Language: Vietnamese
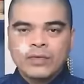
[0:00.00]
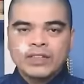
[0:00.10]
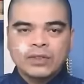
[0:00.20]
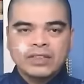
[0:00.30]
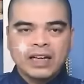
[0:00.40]
vì
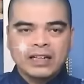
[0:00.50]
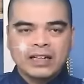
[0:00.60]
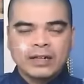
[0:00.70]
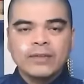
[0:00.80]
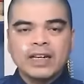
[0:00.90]
cho rằng
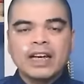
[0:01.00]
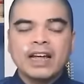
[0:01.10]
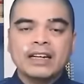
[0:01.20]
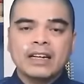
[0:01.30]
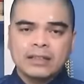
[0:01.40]
cái vận
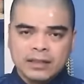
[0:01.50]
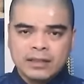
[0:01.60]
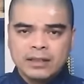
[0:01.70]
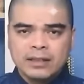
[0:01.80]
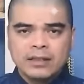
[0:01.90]
đen đang
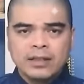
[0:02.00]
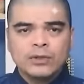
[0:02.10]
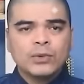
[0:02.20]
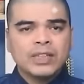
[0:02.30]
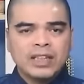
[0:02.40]
tới.
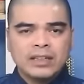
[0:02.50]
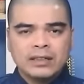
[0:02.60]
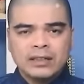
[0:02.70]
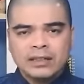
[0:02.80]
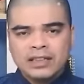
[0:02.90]
Tuy
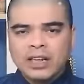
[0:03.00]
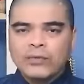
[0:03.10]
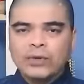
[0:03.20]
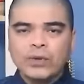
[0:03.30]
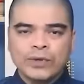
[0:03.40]
nhiên, theo
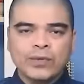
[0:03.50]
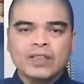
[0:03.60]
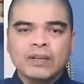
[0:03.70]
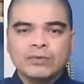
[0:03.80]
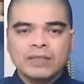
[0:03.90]
phong thủy
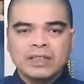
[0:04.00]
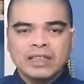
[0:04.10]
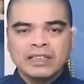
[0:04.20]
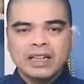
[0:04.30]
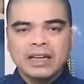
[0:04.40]
phương Đông
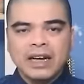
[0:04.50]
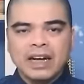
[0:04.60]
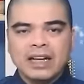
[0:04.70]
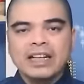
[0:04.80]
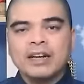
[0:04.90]
thì rắn
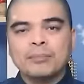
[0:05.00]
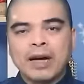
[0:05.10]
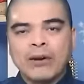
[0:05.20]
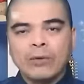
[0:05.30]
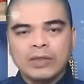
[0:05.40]
là cái điềm
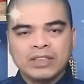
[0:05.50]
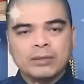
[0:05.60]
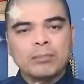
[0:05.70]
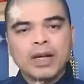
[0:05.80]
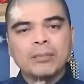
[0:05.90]
báo của
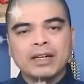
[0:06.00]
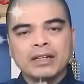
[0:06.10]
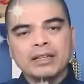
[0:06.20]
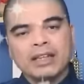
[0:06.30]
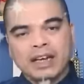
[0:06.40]
sự may
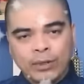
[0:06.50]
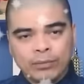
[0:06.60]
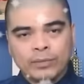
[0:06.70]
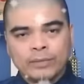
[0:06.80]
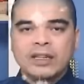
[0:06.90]
mắn, tài
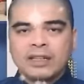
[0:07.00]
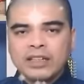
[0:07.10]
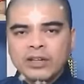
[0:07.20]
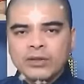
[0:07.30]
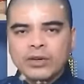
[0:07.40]
lộc.
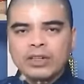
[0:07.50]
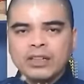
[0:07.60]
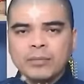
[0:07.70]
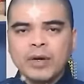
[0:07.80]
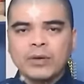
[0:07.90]
Điều đó
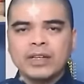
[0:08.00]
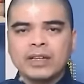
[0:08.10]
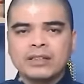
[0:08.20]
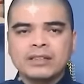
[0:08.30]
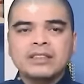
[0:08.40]
được biểu
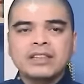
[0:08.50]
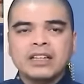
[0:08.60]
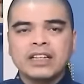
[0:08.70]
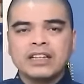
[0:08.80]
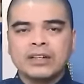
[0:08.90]
hiện như
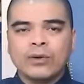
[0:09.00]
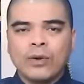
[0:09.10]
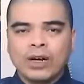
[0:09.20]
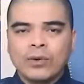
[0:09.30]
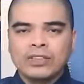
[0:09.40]
gia đình
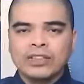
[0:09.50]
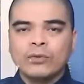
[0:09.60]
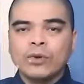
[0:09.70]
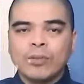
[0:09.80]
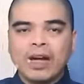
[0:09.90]
hoặc cuộc
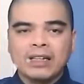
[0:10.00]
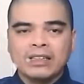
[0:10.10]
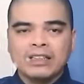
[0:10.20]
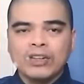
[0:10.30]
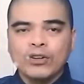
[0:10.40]
sống của bạn
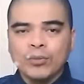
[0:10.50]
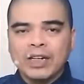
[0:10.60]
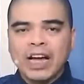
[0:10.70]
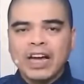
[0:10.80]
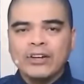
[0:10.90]
sẽ có
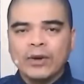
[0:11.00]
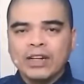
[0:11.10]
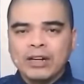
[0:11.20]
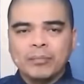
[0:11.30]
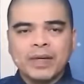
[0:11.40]
một ai đó
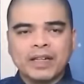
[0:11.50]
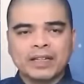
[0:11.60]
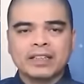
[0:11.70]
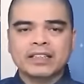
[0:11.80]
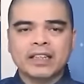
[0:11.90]
đặc biệt
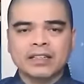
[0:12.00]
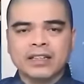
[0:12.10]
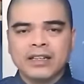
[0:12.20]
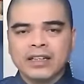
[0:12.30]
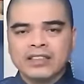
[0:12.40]
hiện diện,
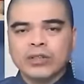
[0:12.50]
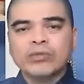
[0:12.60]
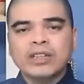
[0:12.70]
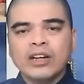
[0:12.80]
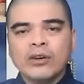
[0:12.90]

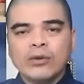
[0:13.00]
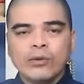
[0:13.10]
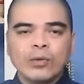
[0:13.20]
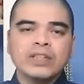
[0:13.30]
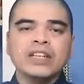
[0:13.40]
giống như câu
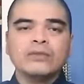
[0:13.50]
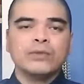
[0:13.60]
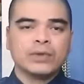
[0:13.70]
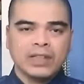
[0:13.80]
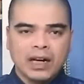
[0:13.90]
quý nhân
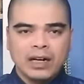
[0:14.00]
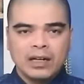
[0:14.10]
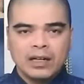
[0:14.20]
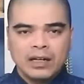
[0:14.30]
phù trợ